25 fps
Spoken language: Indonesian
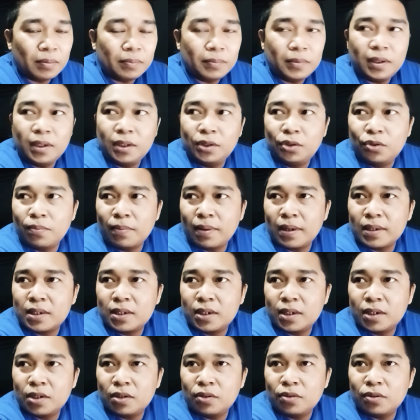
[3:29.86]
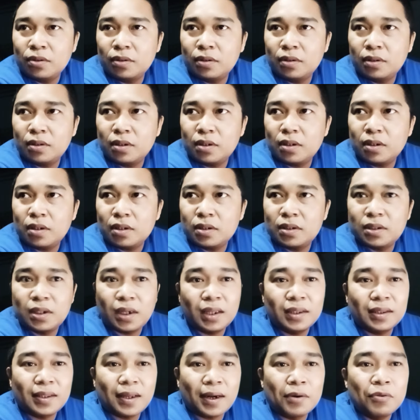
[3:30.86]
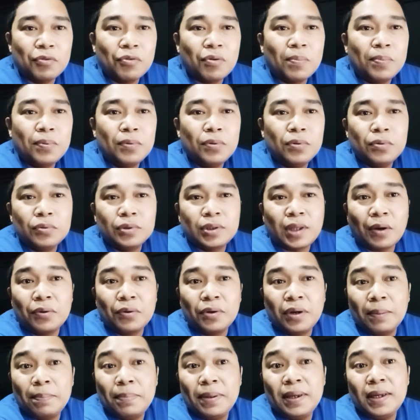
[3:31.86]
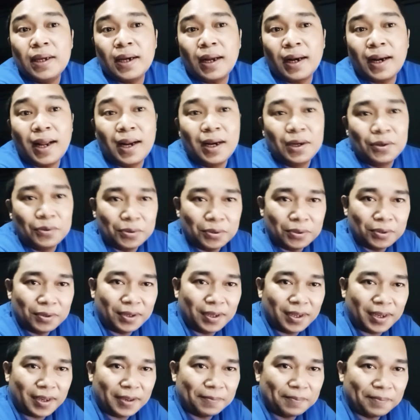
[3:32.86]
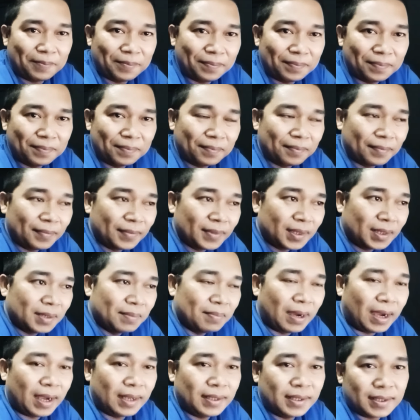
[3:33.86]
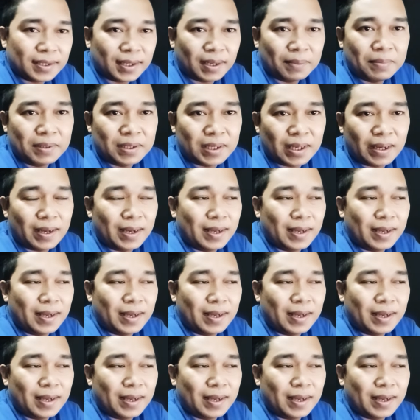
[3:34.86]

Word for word: Itu masih sekitar 20 tahun lebih yang lalu ya. Makanya saya bisa